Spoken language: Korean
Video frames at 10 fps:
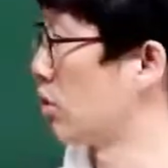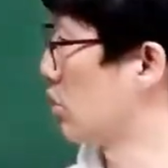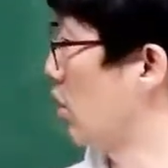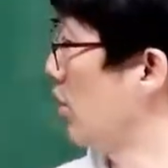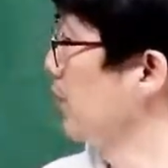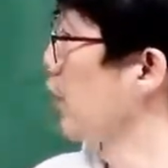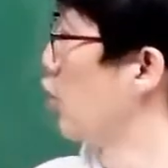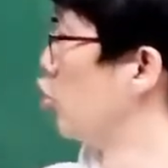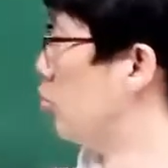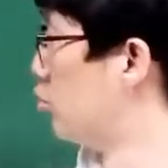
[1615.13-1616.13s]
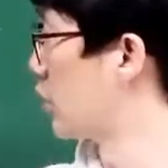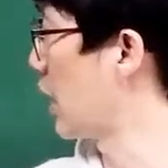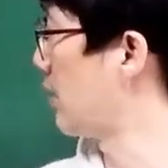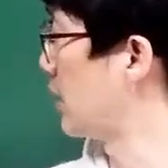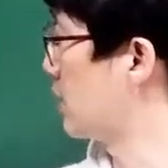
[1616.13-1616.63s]
그래서
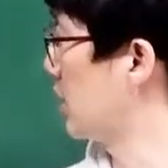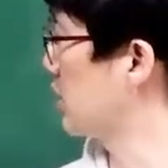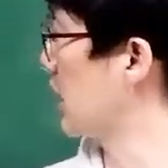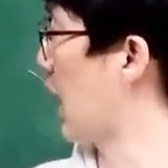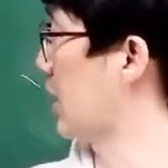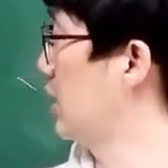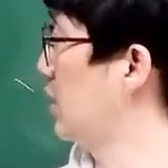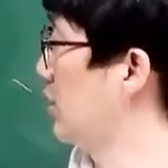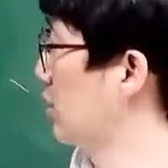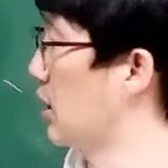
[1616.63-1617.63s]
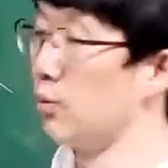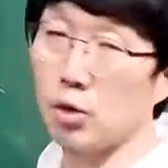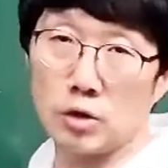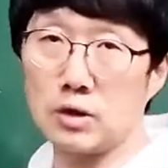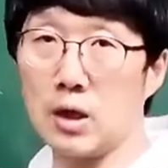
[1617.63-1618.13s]
우물에 비친 자기를
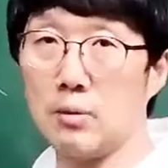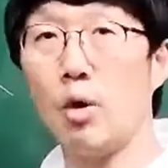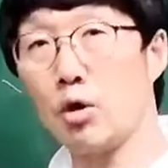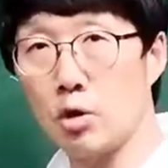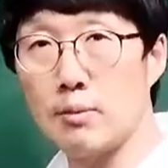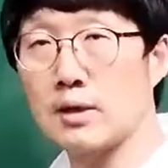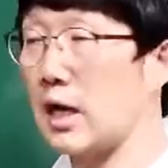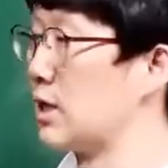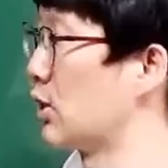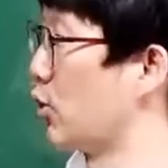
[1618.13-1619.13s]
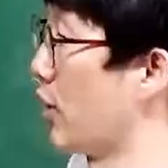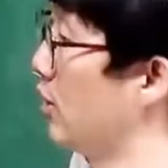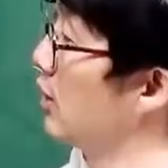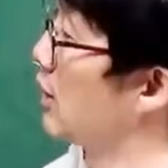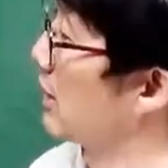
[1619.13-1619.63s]
들여다보고 있다. 뭐 어려운 말은 아닐
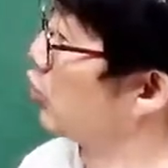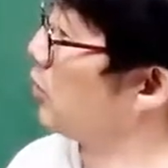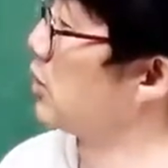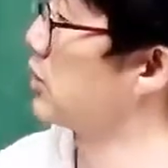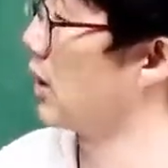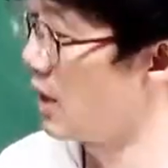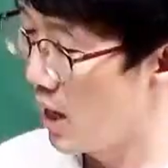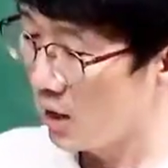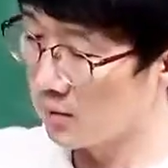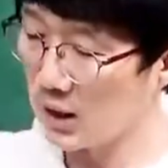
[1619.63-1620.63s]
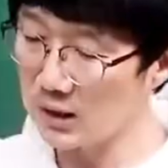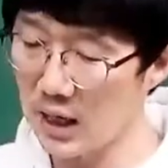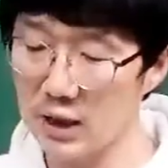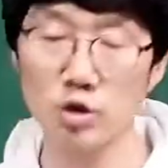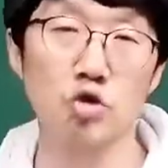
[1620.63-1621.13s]
거예요. 두 번째. 그럼
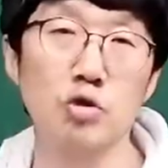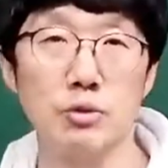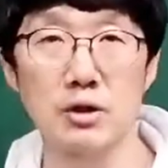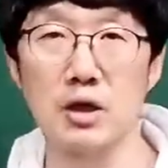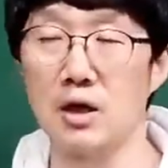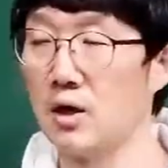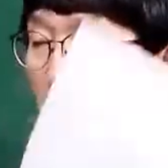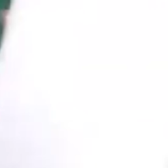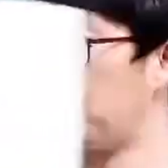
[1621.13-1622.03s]
사나이는 누굽니까?